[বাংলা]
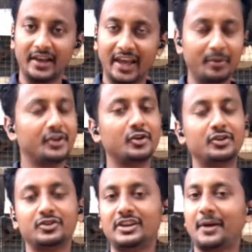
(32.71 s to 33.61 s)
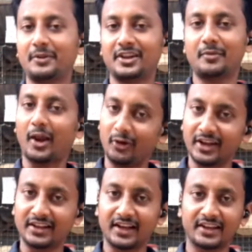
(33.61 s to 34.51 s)
এই ভিডিওটি যদি আপনাদের ভালো
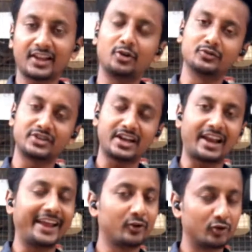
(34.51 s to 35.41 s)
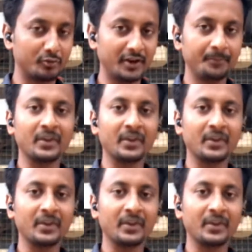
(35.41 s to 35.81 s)
লেগে থাকে তাহলে অবশ্যই একটা লাইক করবেন